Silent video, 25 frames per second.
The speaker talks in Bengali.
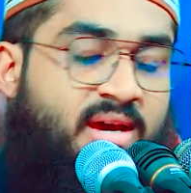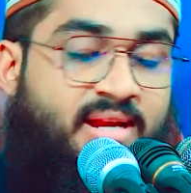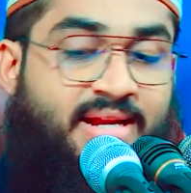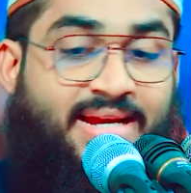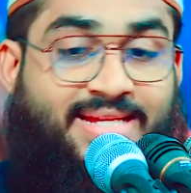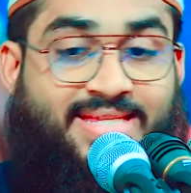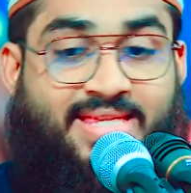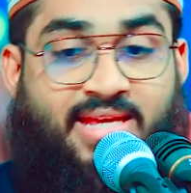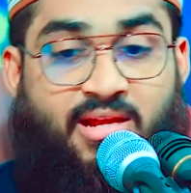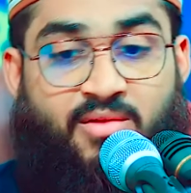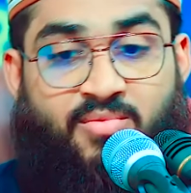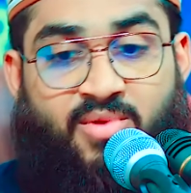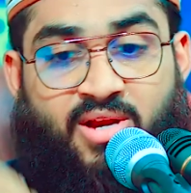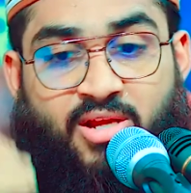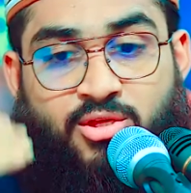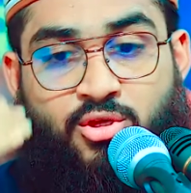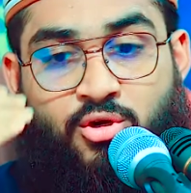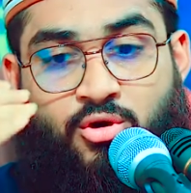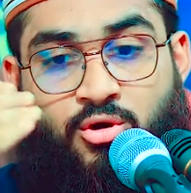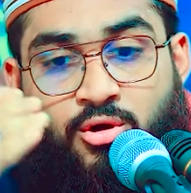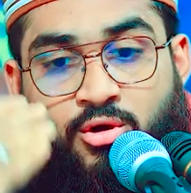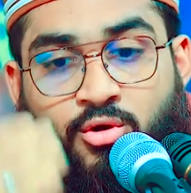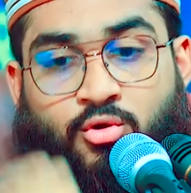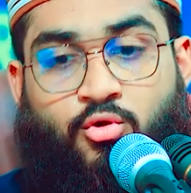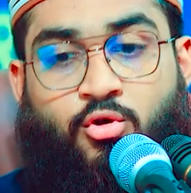রাতের বেলা
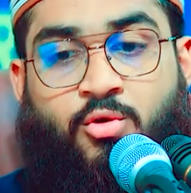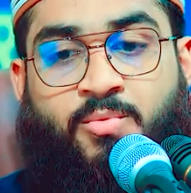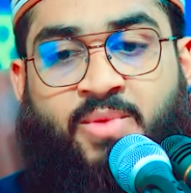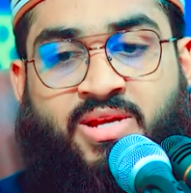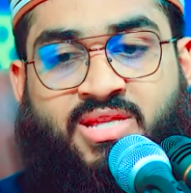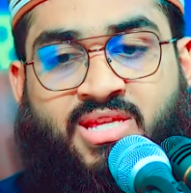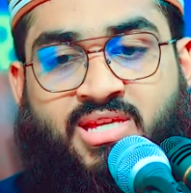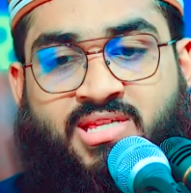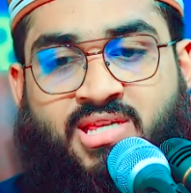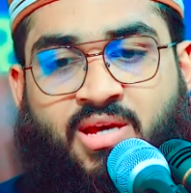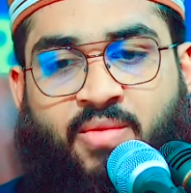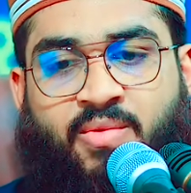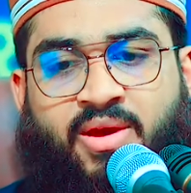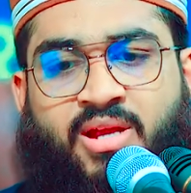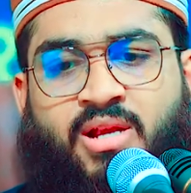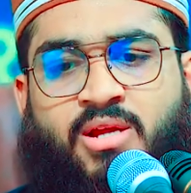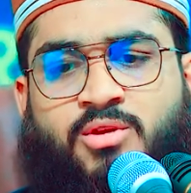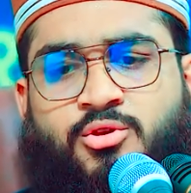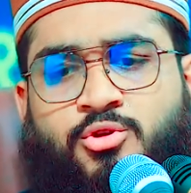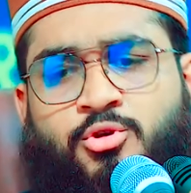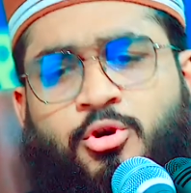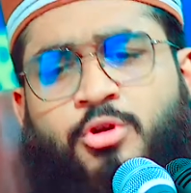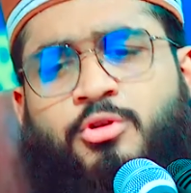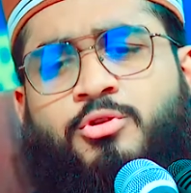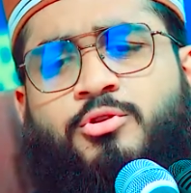যখন ঘুমাতে যাবেন
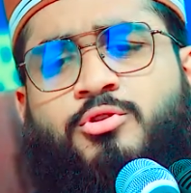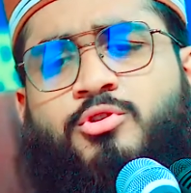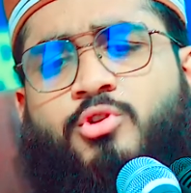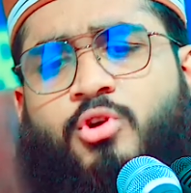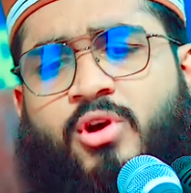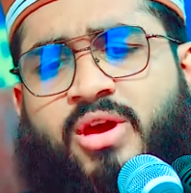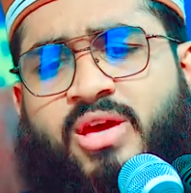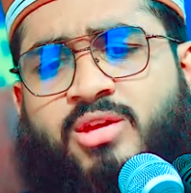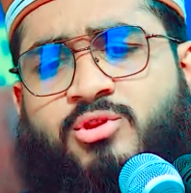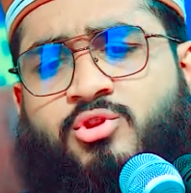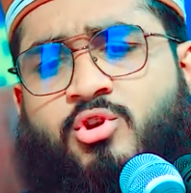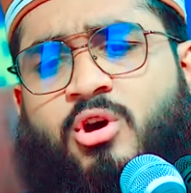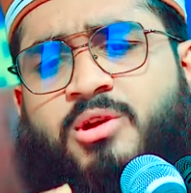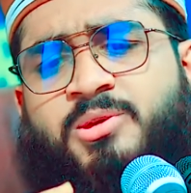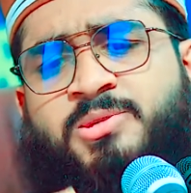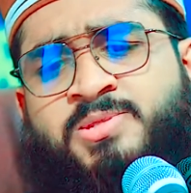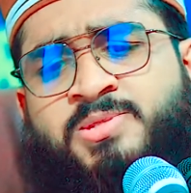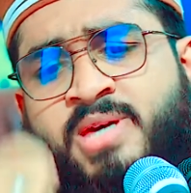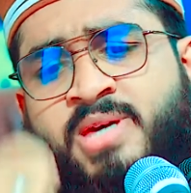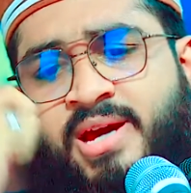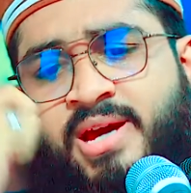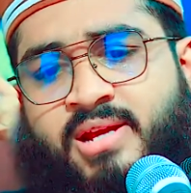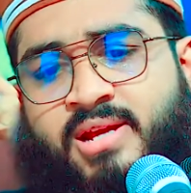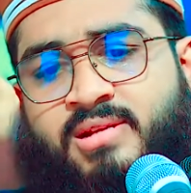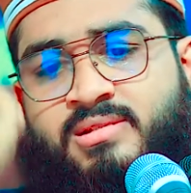ছোট্ট এই দশ
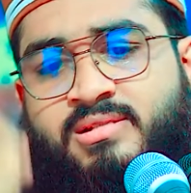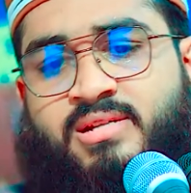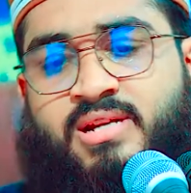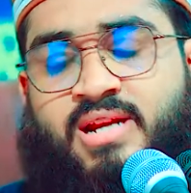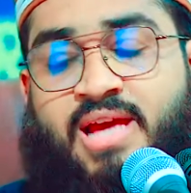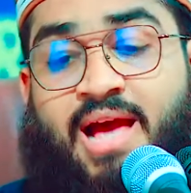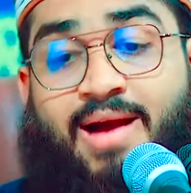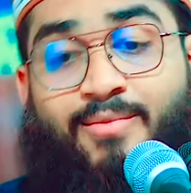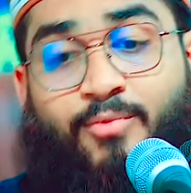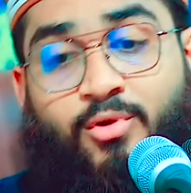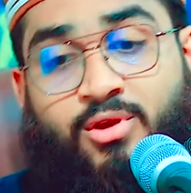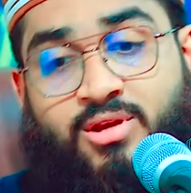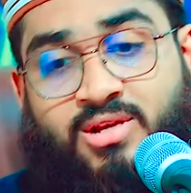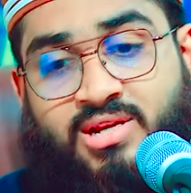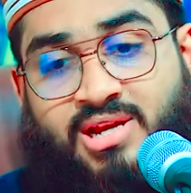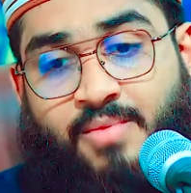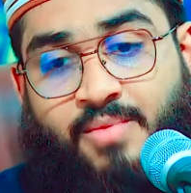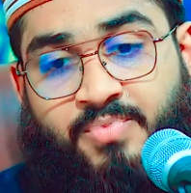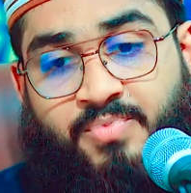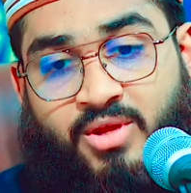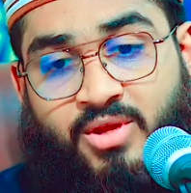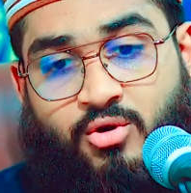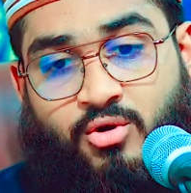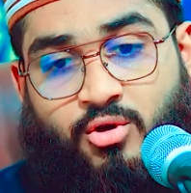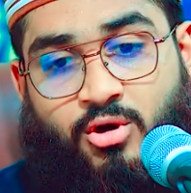সেকেন্ডের এই আমলটি
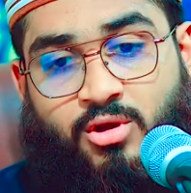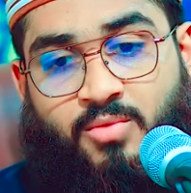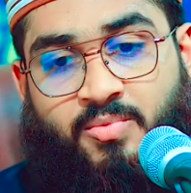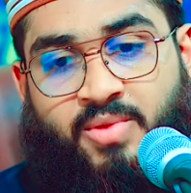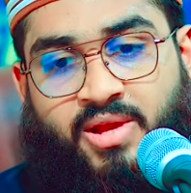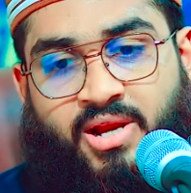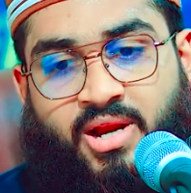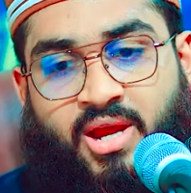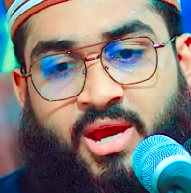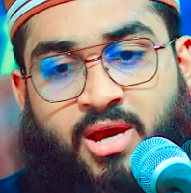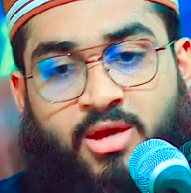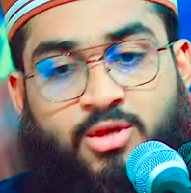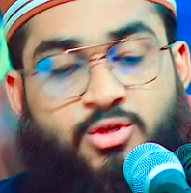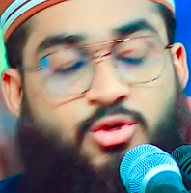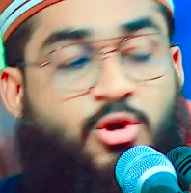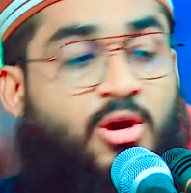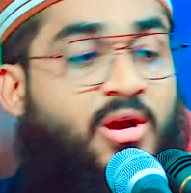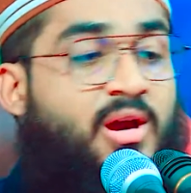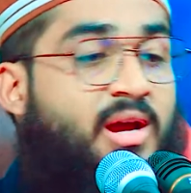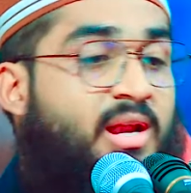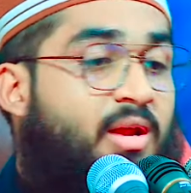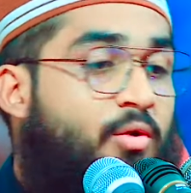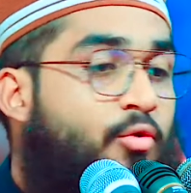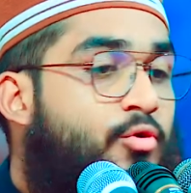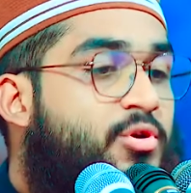আপনি করবেন
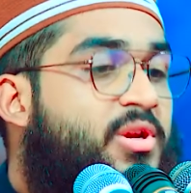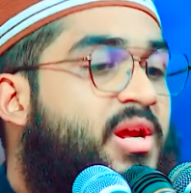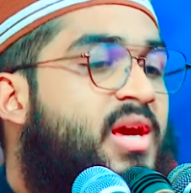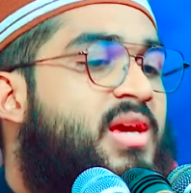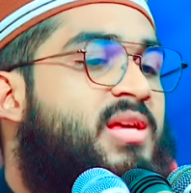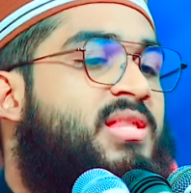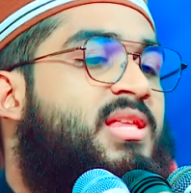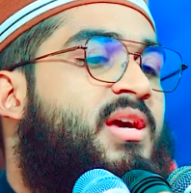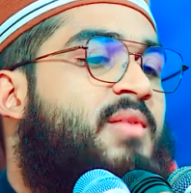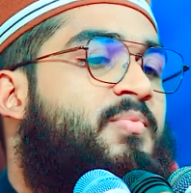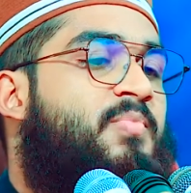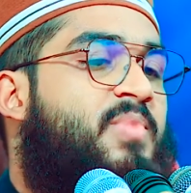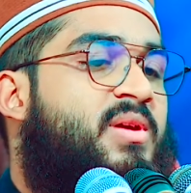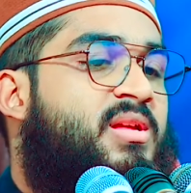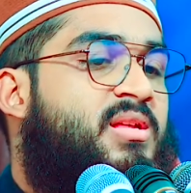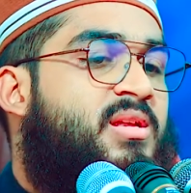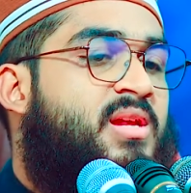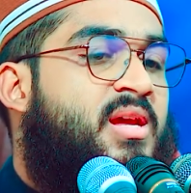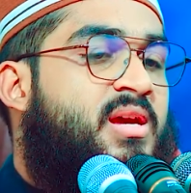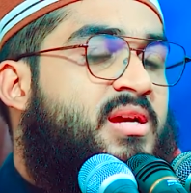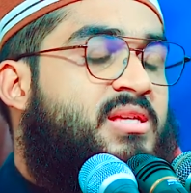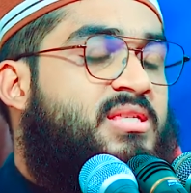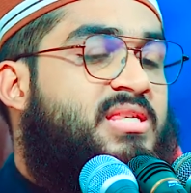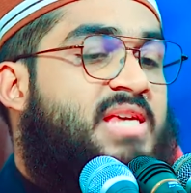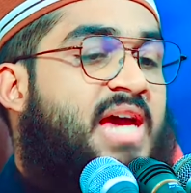সকালে উঠেই দেখবেন
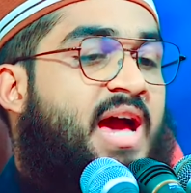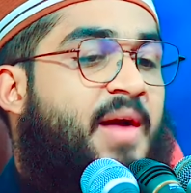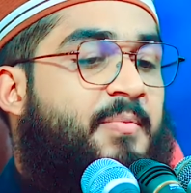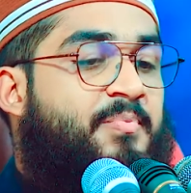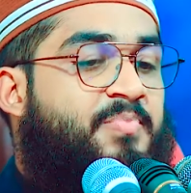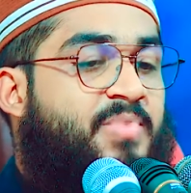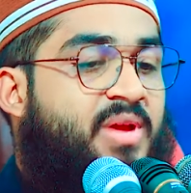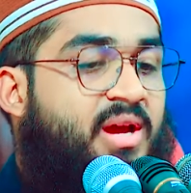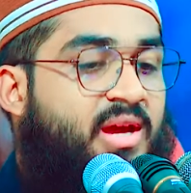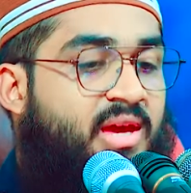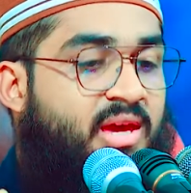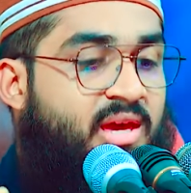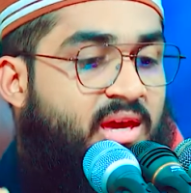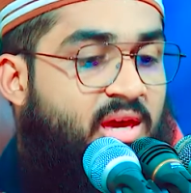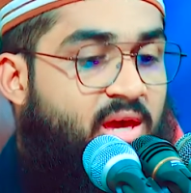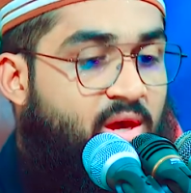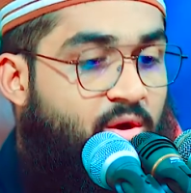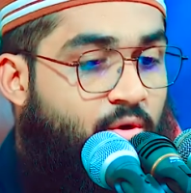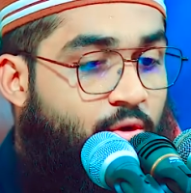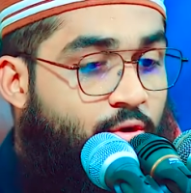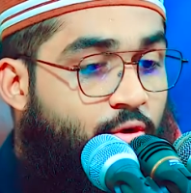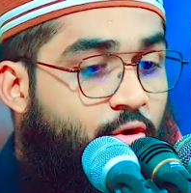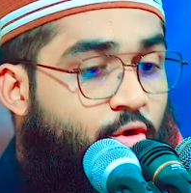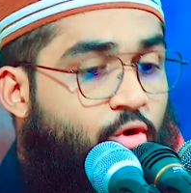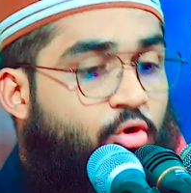যে আপনাকে
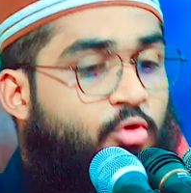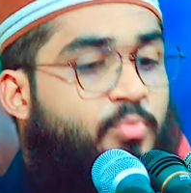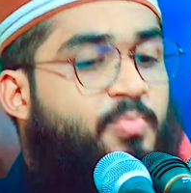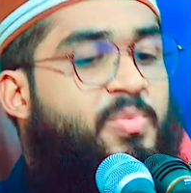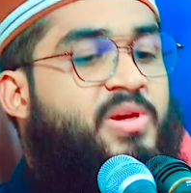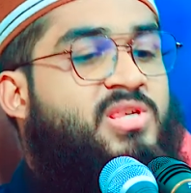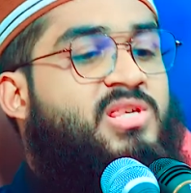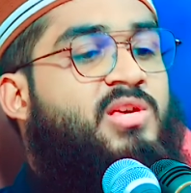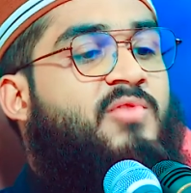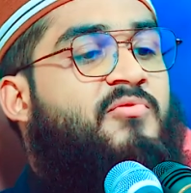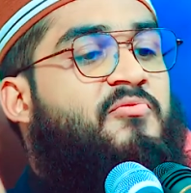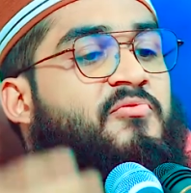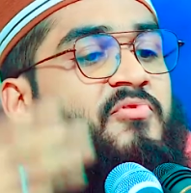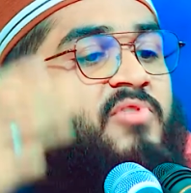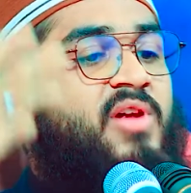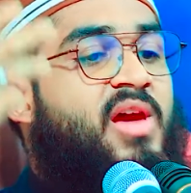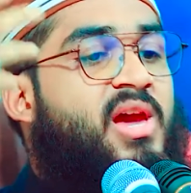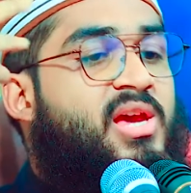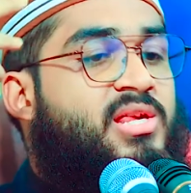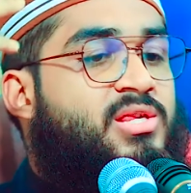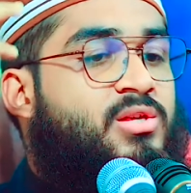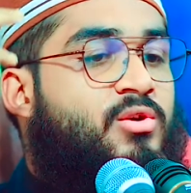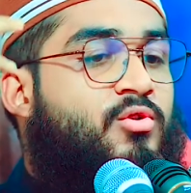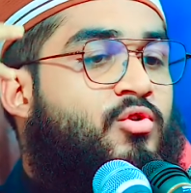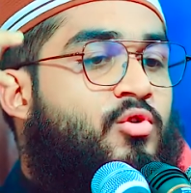খুব বেশি
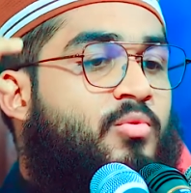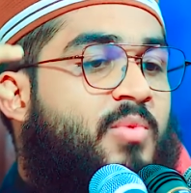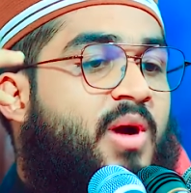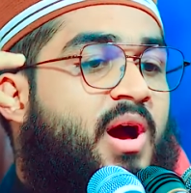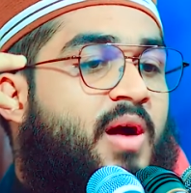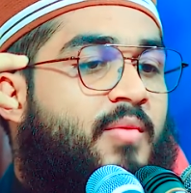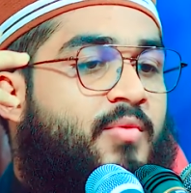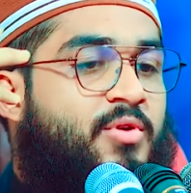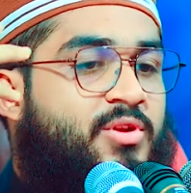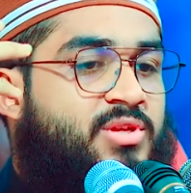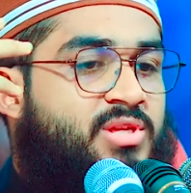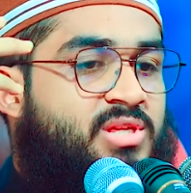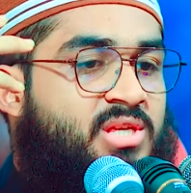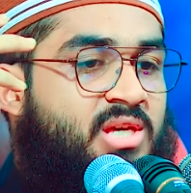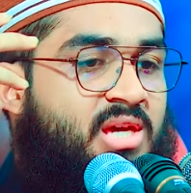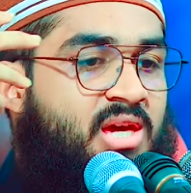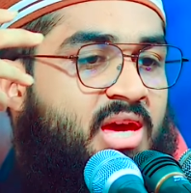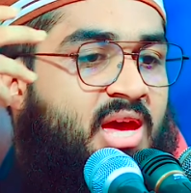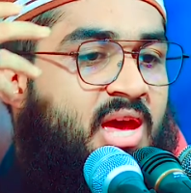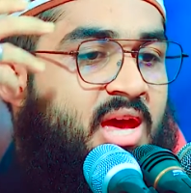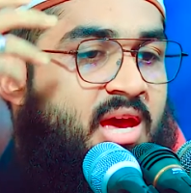ফ্রেশ অনুভব হচ্ছে